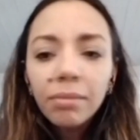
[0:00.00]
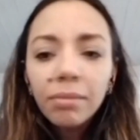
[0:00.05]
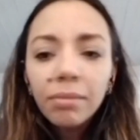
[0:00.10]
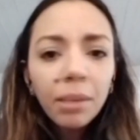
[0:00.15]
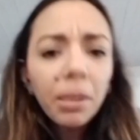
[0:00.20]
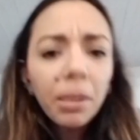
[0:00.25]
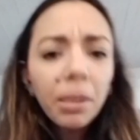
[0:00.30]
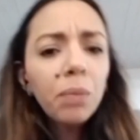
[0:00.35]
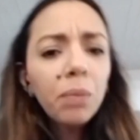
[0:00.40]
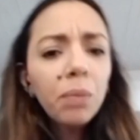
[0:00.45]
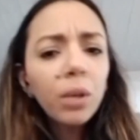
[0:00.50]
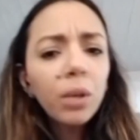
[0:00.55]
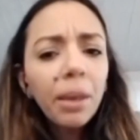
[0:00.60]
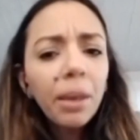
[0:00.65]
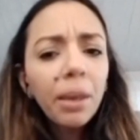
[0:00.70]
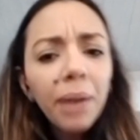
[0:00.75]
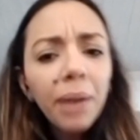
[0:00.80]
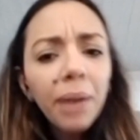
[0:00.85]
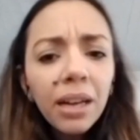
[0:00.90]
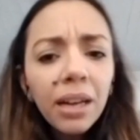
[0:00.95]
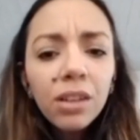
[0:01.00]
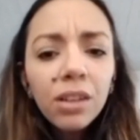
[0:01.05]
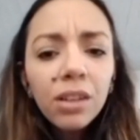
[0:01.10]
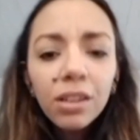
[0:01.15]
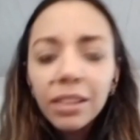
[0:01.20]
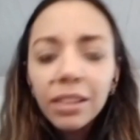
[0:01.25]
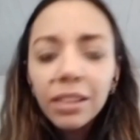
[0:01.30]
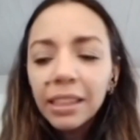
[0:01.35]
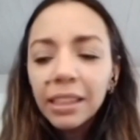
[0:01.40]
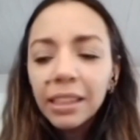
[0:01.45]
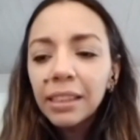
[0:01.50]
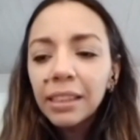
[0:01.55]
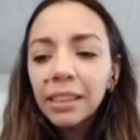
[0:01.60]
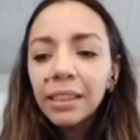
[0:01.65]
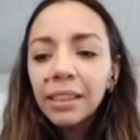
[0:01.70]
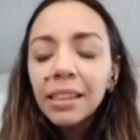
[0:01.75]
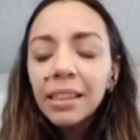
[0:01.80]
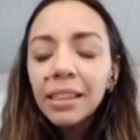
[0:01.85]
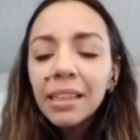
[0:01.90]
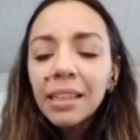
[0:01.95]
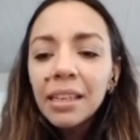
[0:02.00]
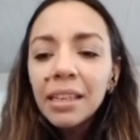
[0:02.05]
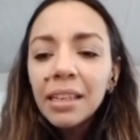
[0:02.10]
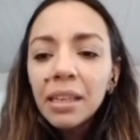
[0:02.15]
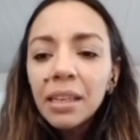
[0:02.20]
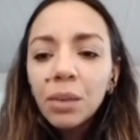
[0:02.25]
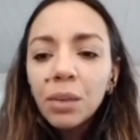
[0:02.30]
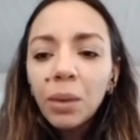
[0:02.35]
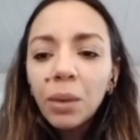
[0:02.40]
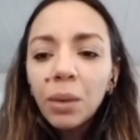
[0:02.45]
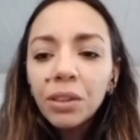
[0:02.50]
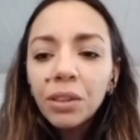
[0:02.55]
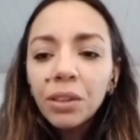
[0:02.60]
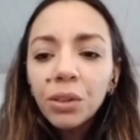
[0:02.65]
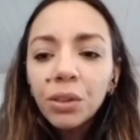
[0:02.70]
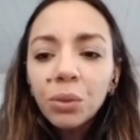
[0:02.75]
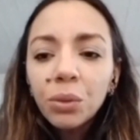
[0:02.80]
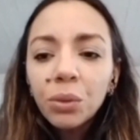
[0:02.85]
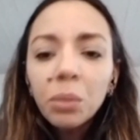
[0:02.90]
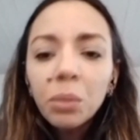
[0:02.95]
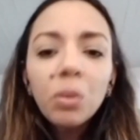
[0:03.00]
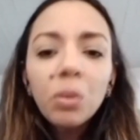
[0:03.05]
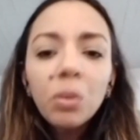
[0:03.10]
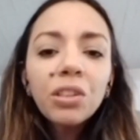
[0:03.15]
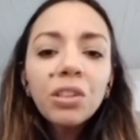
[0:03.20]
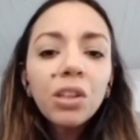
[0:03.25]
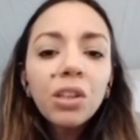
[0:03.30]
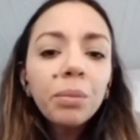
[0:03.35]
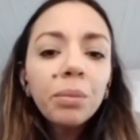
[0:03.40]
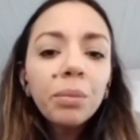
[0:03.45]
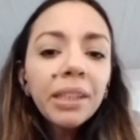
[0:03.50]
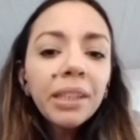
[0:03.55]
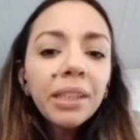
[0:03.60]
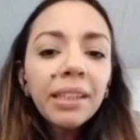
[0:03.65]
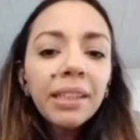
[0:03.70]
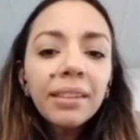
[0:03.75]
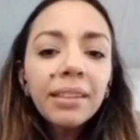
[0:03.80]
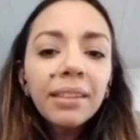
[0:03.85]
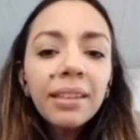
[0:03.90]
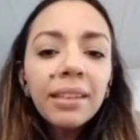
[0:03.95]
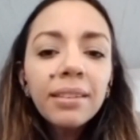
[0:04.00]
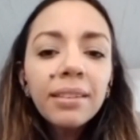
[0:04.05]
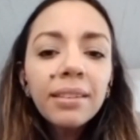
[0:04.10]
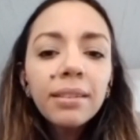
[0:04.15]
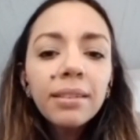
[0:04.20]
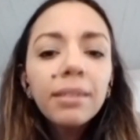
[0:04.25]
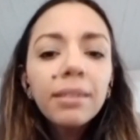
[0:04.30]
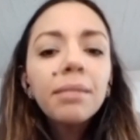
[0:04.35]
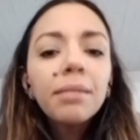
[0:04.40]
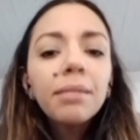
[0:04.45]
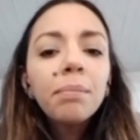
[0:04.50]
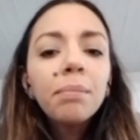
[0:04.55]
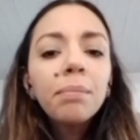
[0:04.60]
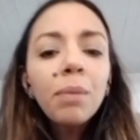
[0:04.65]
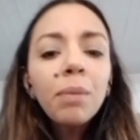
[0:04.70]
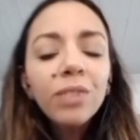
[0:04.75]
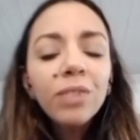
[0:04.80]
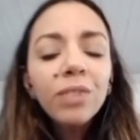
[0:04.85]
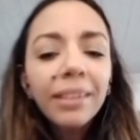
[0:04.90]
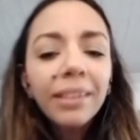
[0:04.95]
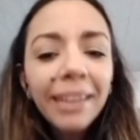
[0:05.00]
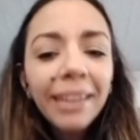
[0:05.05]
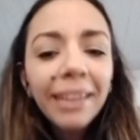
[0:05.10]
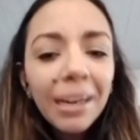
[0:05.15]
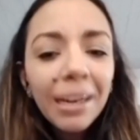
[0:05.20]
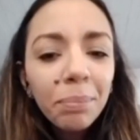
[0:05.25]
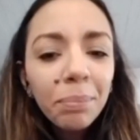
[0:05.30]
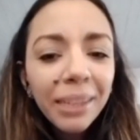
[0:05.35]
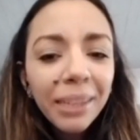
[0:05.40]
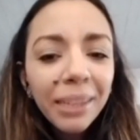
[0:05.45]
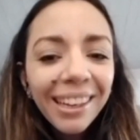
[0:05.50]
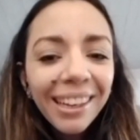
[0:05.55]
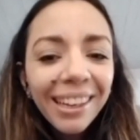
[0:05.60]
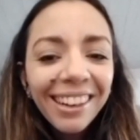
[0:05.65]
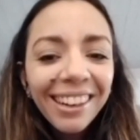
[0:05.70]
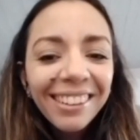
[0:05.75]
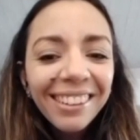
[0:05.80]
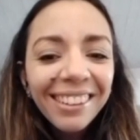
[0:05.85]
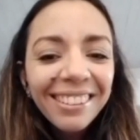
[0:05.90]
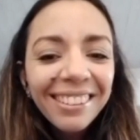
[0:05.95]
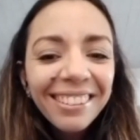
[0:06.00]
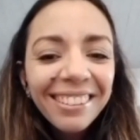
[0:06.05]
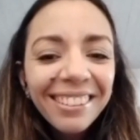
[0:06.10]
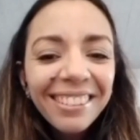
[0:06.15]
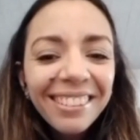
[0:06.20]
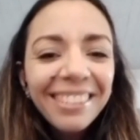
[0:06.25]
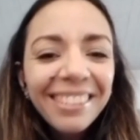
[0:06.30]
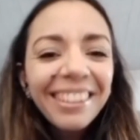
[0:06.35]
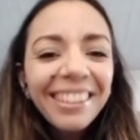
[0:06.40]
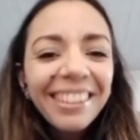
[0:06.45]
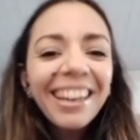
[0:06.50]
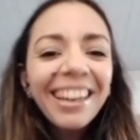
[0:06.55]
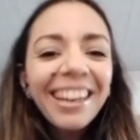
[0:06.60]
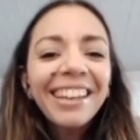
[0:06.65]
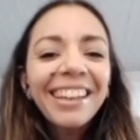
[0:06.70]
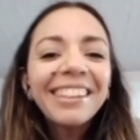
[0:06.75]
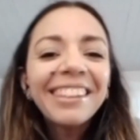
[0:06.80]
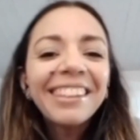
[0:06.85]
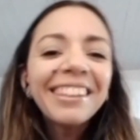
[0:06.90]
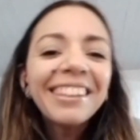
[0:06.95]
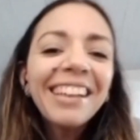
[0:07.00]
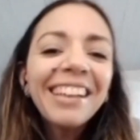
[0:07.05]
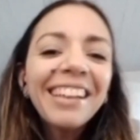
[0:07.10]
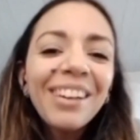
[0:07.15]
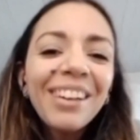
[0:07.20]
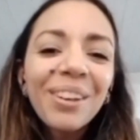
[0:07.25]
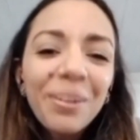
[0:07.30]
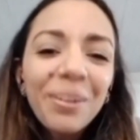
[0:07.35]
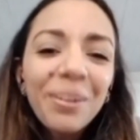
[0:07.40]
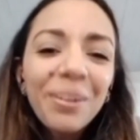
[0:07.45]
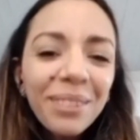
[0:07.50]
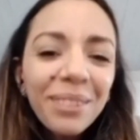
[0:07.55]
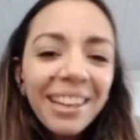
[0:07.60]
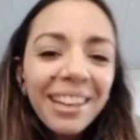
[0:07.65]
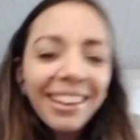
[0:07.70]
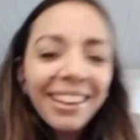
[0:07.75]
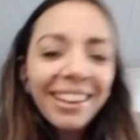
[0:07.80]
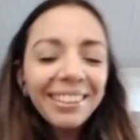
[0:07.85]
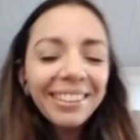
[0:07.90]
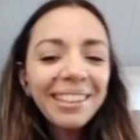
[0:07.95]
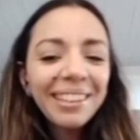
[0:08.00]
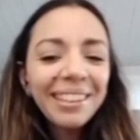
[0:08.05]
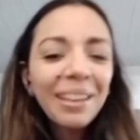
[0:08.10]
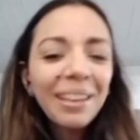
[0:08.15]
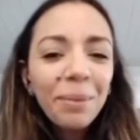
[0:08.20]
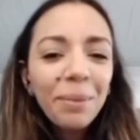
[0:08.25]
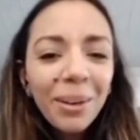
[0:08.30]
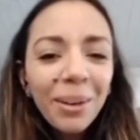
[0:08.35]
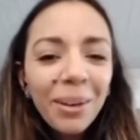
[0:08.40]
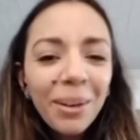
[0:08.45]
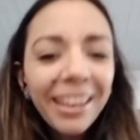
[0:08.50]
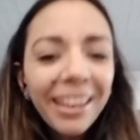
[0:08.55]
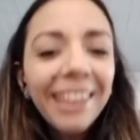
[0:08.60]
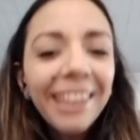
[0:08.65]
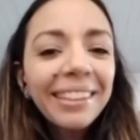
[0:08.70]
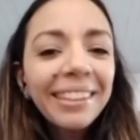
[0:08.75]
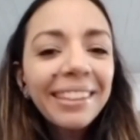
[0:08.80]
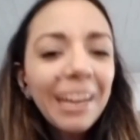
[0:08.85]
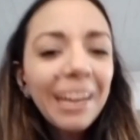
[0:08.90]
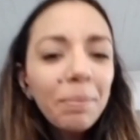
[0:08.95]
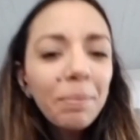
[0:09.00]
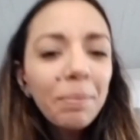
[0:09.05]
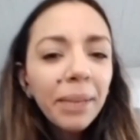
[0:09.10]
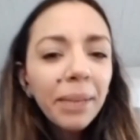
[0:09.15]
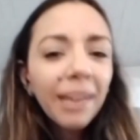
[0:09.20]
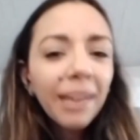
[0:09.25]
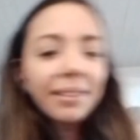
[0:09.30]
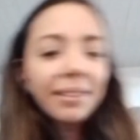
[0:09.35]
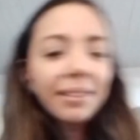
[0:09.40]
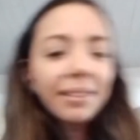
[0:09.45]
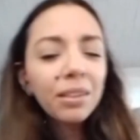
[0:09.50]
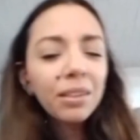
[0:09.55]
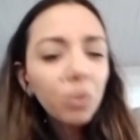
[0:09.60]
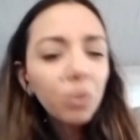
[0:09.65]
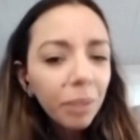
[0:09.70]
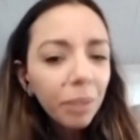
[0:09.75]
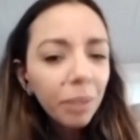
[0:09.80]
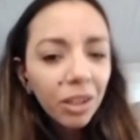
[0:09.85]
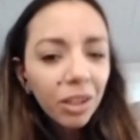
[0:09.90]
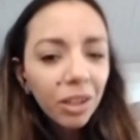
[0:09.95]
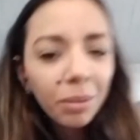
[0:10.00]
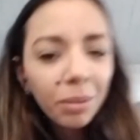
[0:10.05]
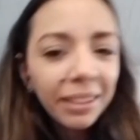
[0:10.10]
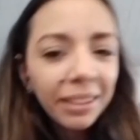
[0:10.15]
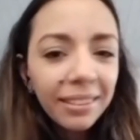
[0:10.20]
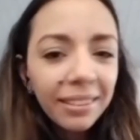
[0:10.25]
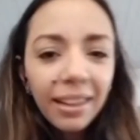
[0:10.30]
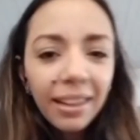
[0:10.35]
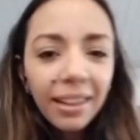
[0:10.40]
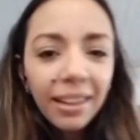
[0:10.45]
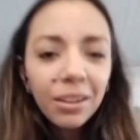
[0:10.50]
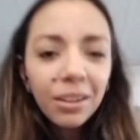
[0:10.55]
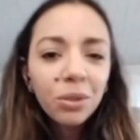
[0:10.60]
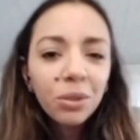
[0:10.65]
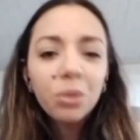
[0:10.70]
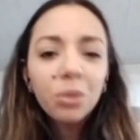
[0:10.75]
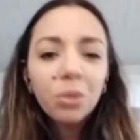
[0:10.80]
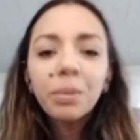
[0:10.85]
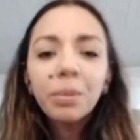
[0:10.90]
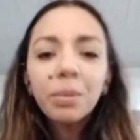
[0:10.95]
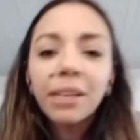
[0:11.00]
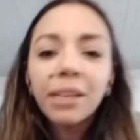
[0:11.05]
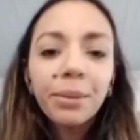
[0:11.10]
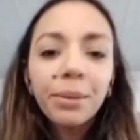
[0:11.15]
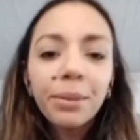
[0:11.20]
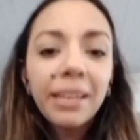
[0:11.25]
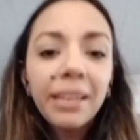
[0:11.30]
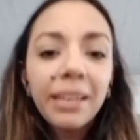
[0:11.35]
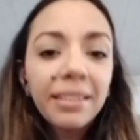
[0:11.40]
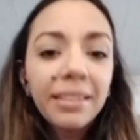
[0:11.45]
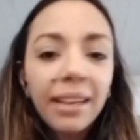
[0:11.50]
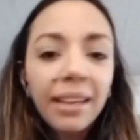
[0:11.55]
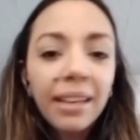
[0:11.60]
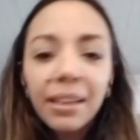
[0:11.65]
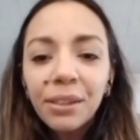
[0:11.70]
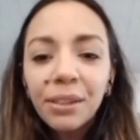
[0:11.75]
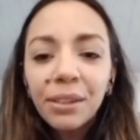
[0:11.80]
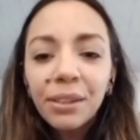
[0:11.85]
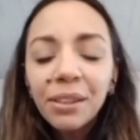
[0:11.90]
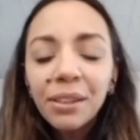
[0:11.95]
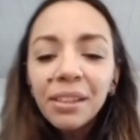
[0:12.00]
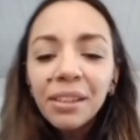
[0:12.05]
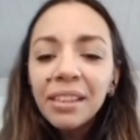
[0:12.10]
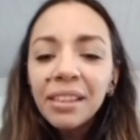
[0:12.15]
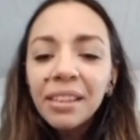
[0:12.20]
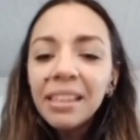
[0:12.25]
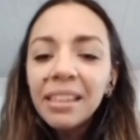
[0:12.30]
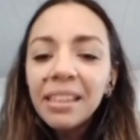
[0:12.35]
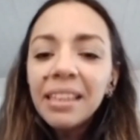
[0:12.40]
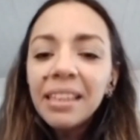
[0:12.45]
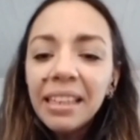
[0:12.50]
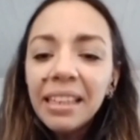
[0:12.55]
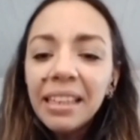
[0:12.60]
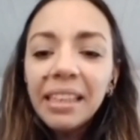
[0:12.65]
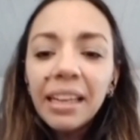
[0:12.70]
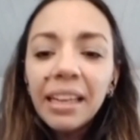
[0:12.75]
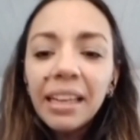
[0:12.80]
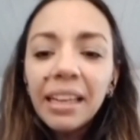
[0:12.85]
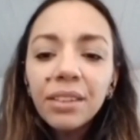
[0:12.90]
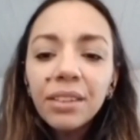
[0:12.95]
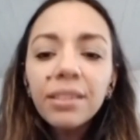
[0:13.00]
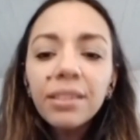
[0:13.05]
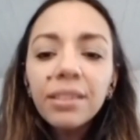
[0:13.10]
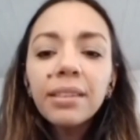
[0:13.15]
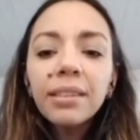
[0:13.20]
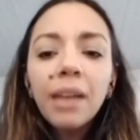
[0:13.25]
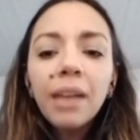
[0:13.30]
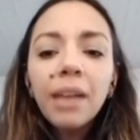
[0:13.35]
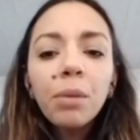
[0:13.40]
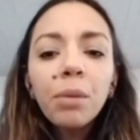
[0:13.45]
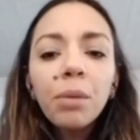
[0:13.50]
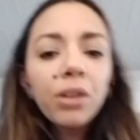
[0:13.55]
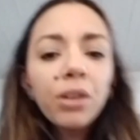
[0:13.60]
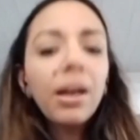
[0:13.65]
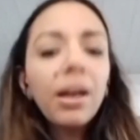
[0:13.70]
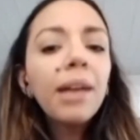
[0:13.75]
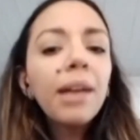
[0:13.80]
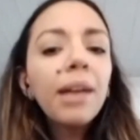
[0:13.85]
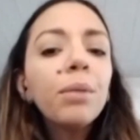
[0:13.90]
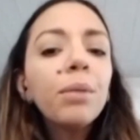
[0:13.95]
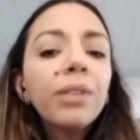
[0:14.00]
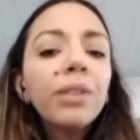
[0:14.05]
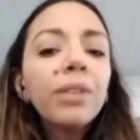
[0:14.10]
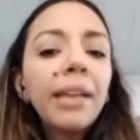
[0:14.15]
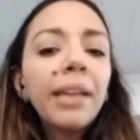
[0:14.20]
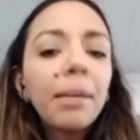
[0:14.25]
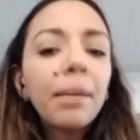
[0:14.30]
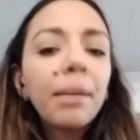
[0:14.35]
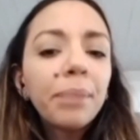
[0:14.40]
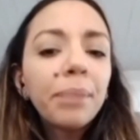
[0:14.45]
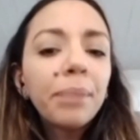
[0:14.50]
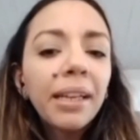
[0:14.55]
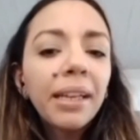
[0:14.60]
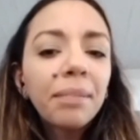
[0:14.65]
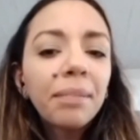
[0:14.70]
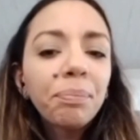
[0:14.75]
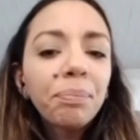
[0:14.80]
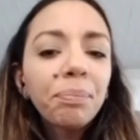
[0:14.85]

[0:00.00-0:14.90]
mm, viene muy de abajo y cuando tuvimos inconvenientes, vamos a terapia. En Argentina, los que vivimos en Argentina sabemos que ir a terapia está súper normalizado, súper naturalizado. Y entonces era, bueno, hagamos terapia.